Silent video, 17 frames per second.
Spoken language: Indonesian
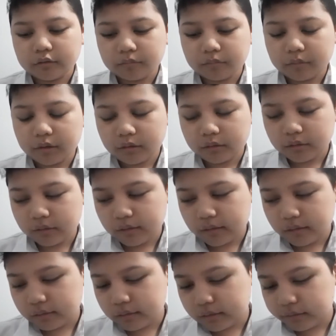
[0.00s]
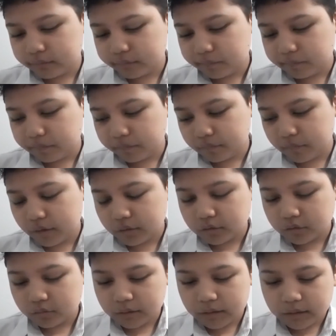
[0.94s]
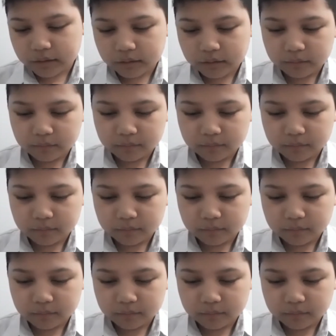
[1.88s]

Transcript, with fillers: banyak kegagalan, banyak cobaan.